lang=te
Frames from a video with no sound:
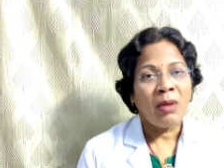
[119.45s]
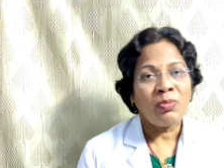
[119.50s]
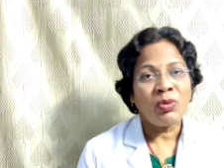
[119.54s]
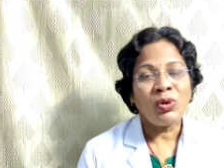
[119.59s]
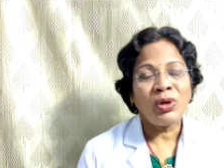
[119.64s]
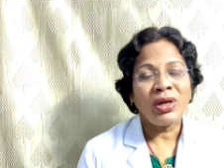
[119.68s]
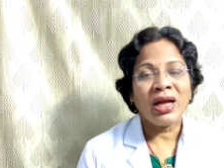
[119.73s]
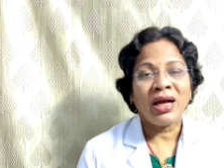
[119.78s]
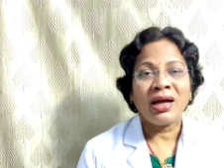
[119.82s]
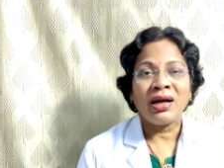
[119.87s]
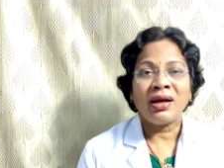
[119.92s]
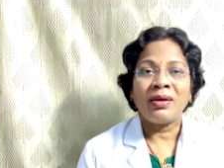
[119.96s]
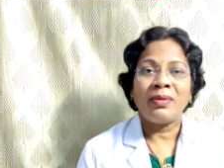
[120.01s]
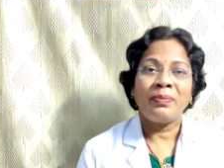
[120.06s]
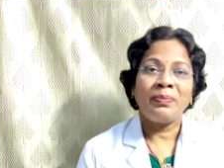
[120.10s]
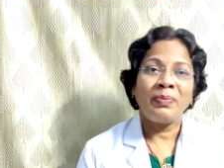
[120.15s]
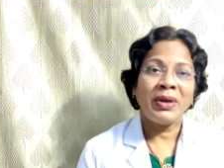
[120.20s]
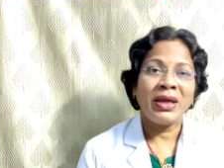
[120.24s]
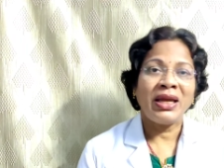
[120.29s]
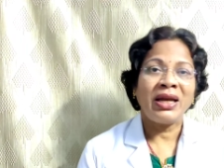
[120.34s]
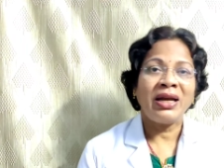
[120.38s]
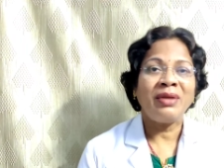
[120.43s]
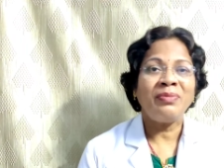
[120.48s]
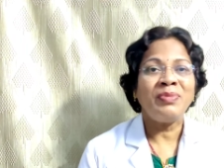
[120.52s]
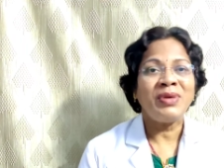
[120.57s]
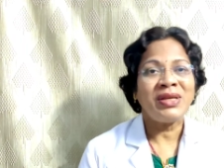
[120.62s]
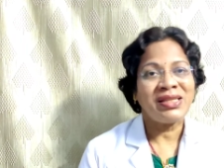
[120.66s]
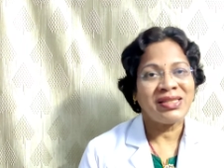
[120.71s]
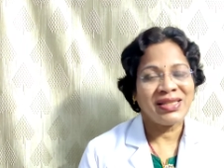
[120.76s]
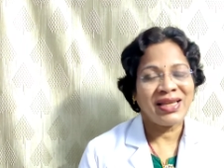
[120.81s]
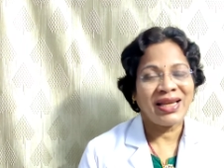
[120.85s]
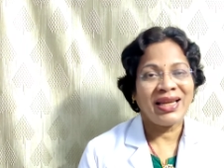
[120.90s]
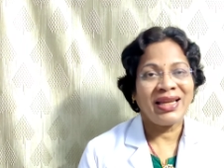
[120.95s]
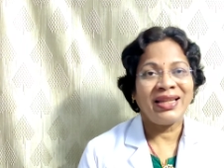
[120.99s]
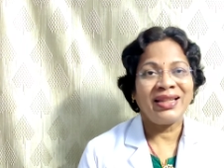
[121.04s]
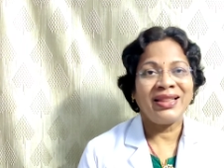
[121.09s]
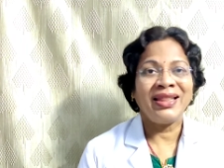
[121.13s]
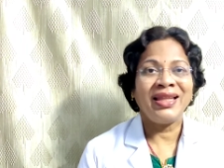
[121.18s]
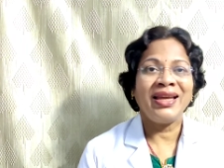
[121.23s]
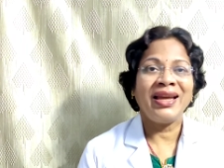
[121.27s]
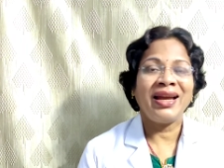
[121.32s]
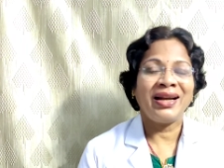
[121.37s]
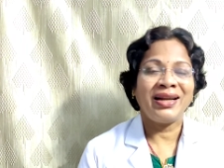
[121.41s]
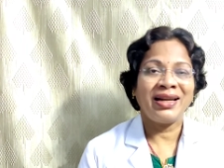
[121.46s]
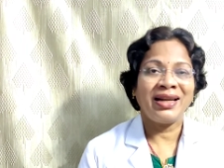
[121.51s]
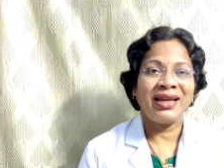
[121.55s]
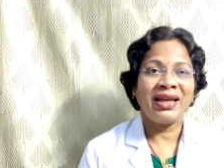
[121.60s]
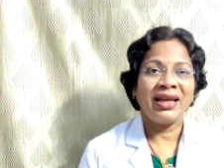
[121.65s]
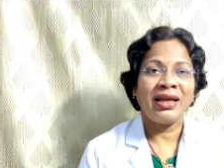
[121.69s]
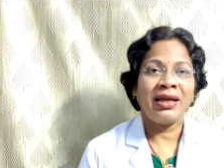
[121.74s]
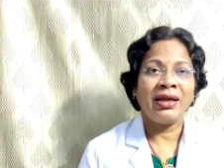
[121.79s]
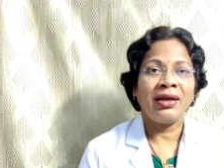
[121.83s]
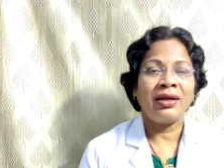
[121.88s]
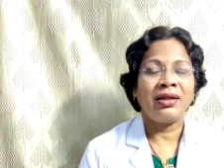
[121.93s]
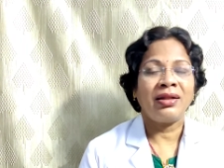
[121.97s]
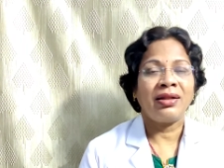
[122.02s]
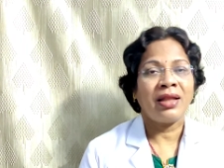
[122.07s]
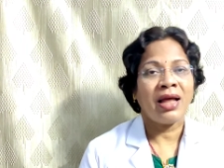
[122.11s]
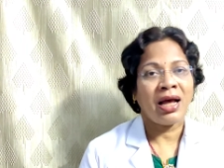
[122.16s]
మామూలుగా పీరియడ్ మిస్ అయింది అంటే